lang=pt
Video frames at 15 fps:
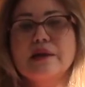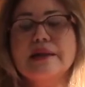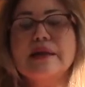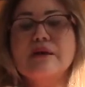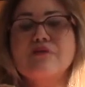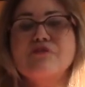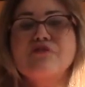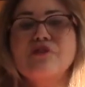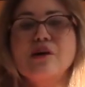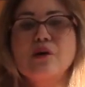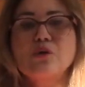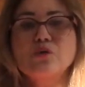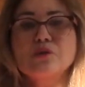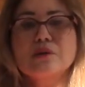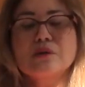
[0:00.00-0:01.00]
na
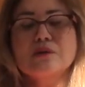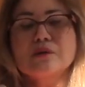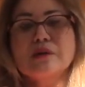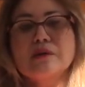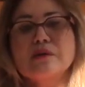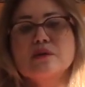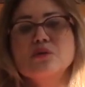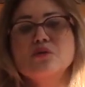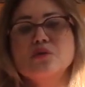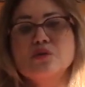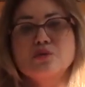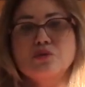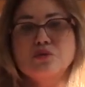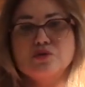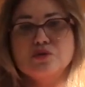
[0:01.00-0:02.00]
falta do que aquele
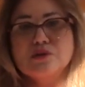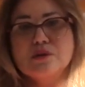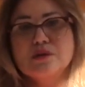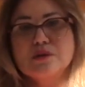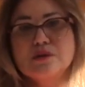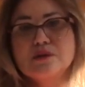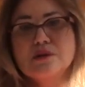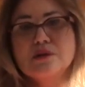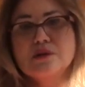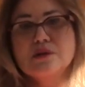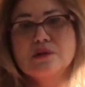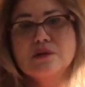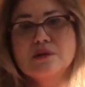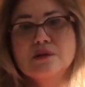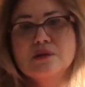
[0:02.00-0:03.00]
outro tinha,
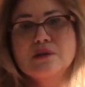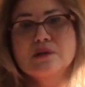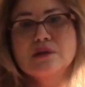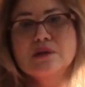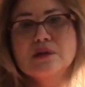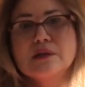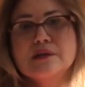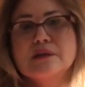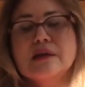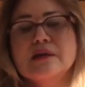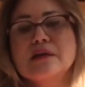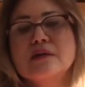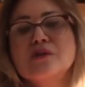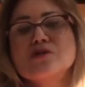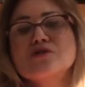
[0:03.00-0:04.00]

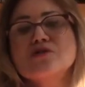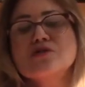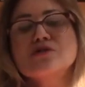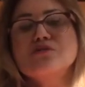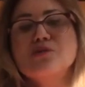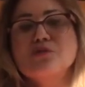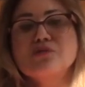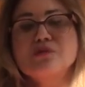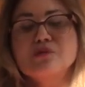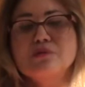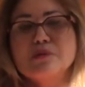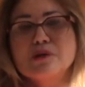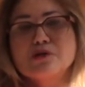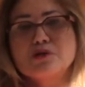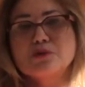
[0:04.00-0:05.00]
daquele
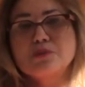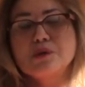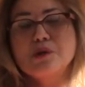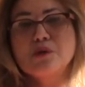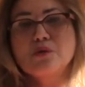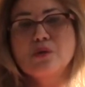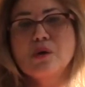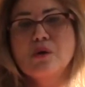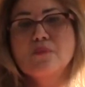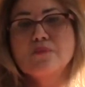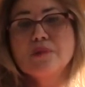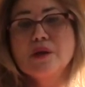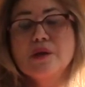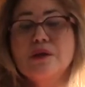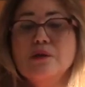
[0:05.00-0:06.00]
desenvolvimento espiritual.
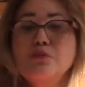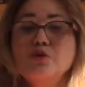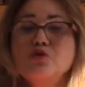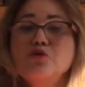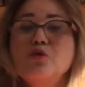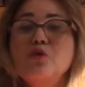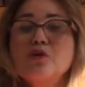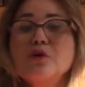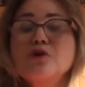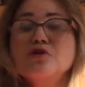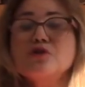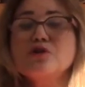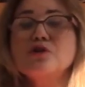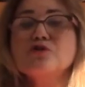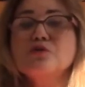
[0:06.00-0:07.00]
Buscou o que
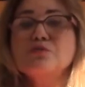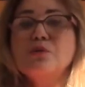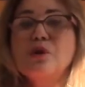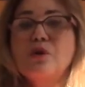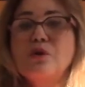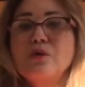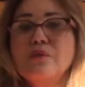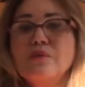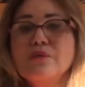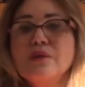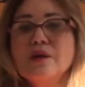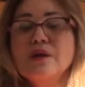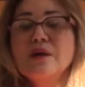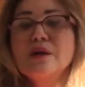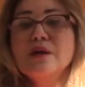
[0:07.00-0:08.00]
tinha de bom
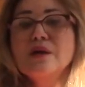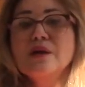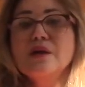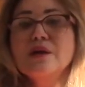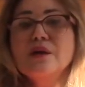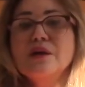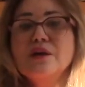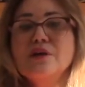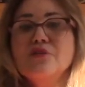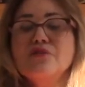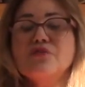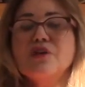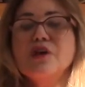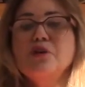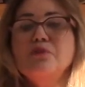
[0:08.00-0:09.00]
e
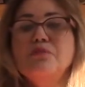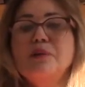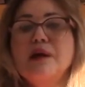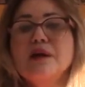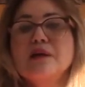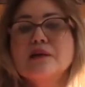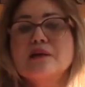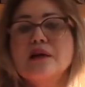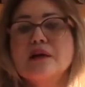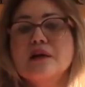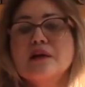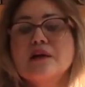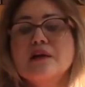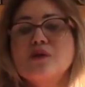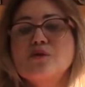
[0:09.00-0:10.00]
veio para dar
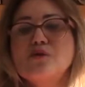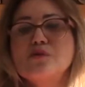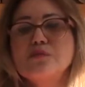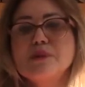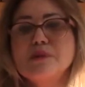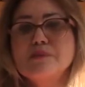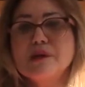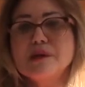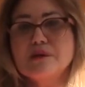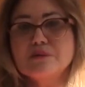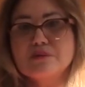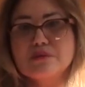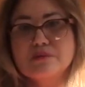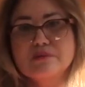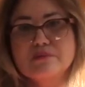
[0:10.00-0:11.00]
aquele
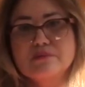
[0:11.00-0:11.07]
complemento.